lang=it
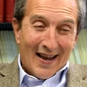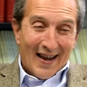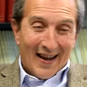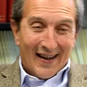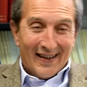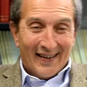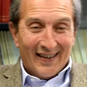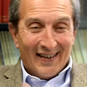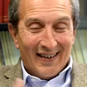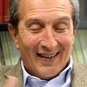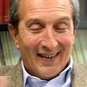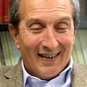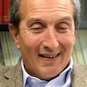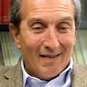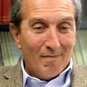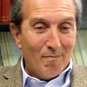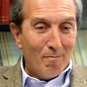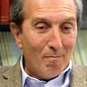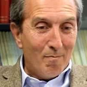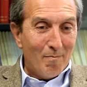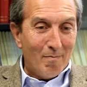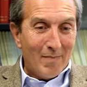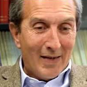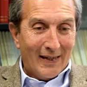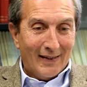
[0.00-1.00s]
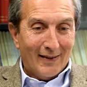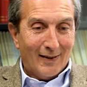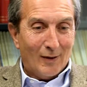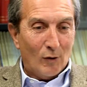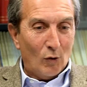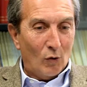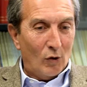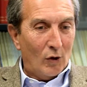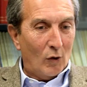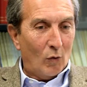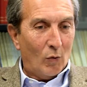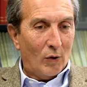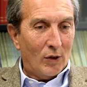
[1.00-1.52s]
è nel mezzo
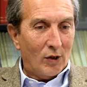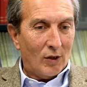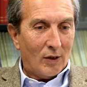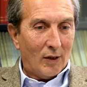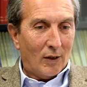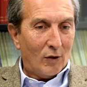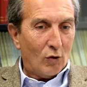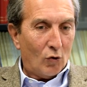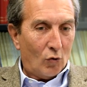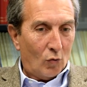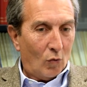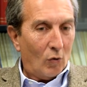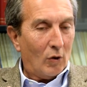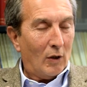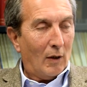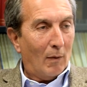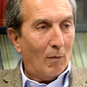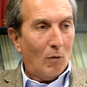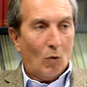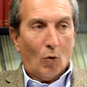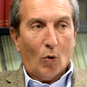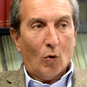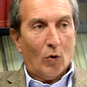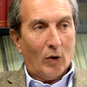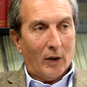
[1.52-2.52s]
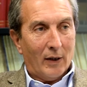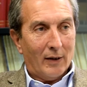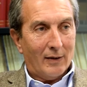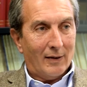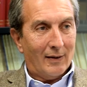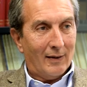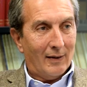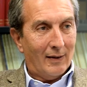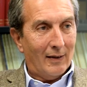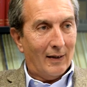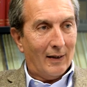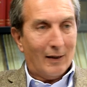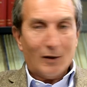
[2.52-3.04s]
di questa assurda
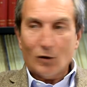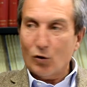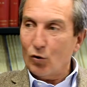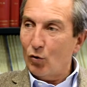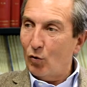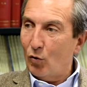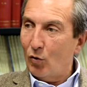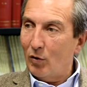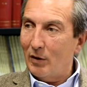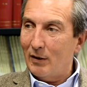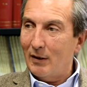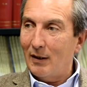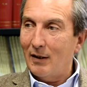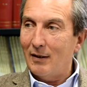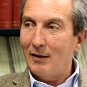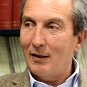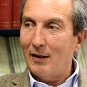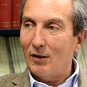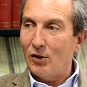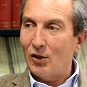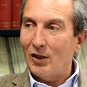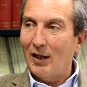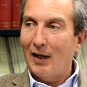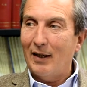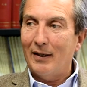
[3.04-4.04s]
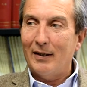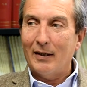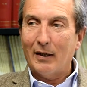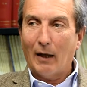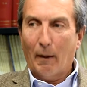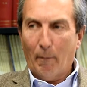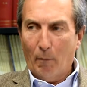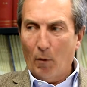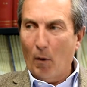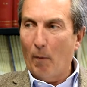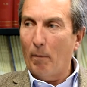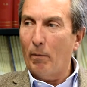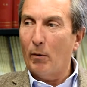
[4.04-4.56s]
burocrazia che sono lì da dieci anni, che
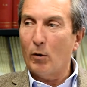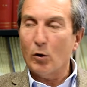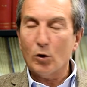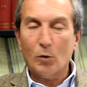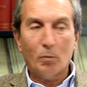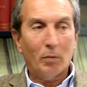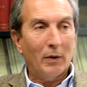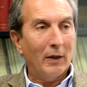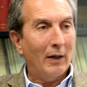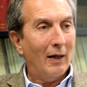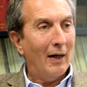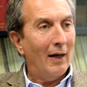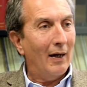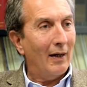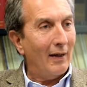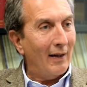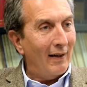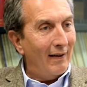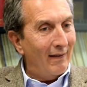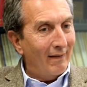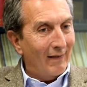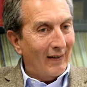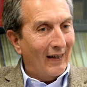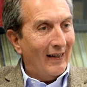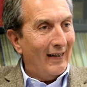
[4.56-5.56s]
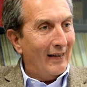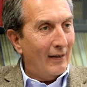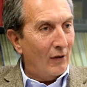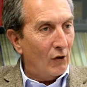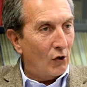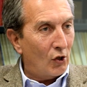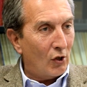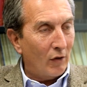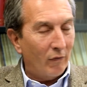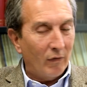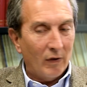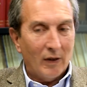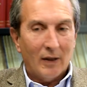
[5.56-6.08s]
può prosperare
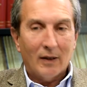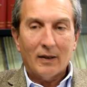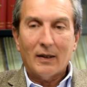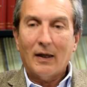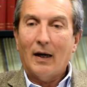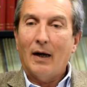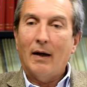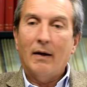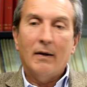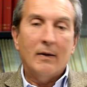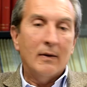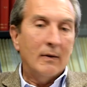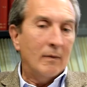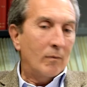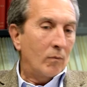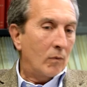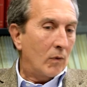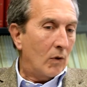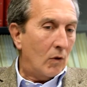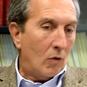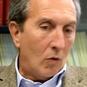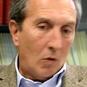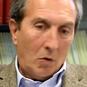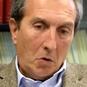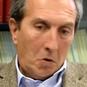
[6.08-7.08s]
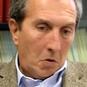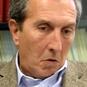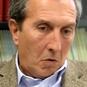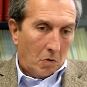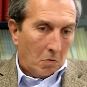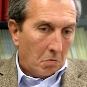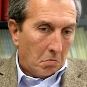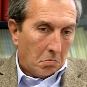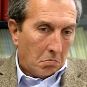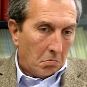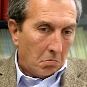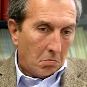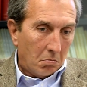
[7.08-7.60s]
l'inciviltà. Noi
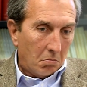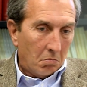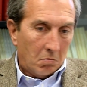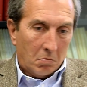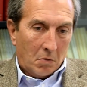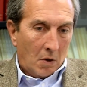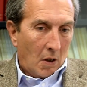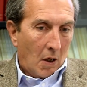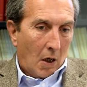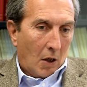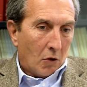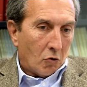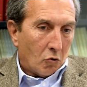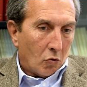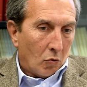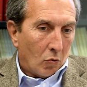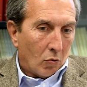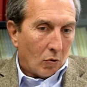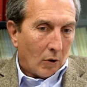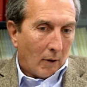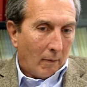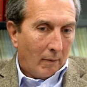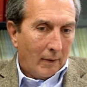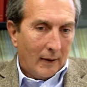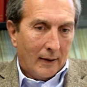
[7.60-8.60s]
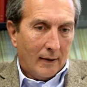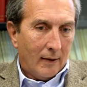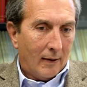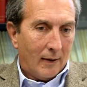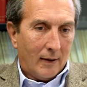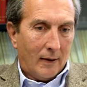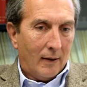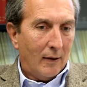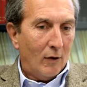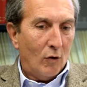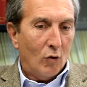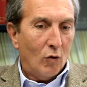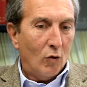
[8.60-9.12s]
non,
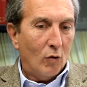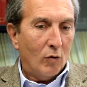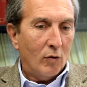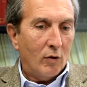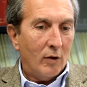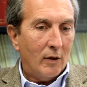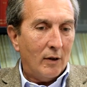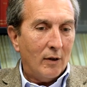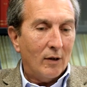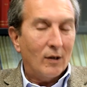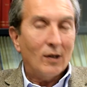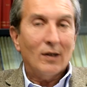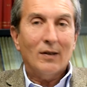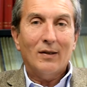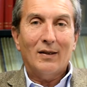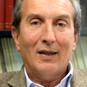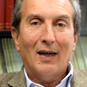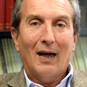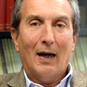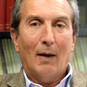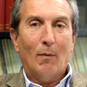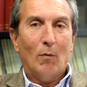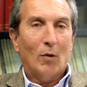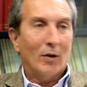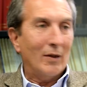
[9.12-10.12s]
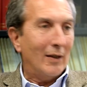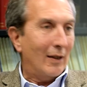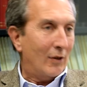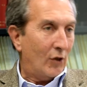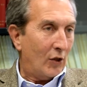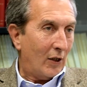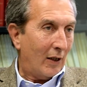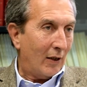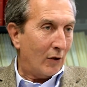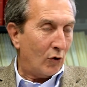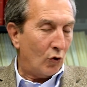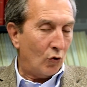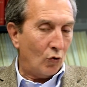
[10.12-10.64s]
assolutamente non intendiamo
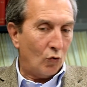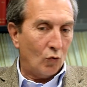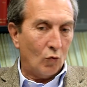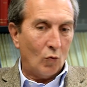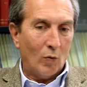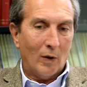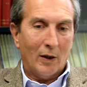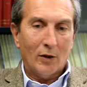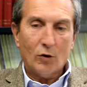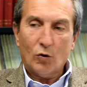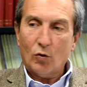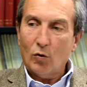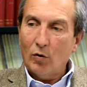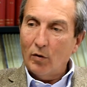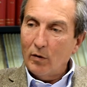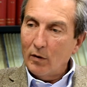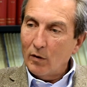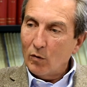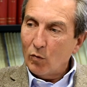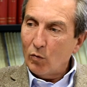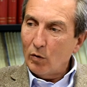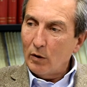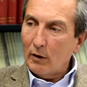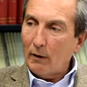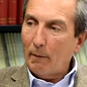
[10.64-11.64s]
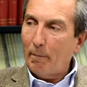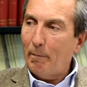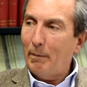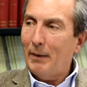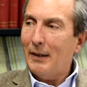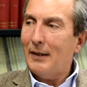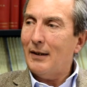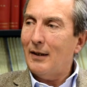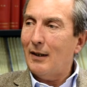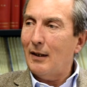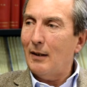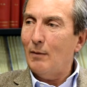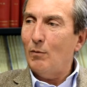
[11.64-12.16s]
adagiarci su questo, quindi
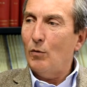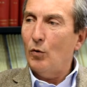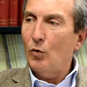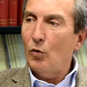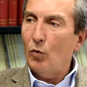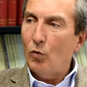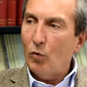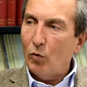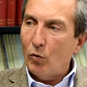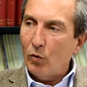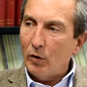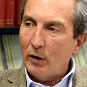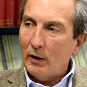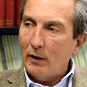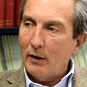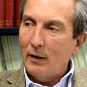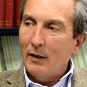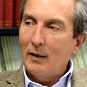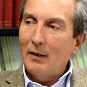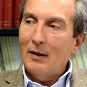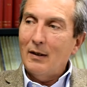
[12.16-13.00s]
pagheremo noi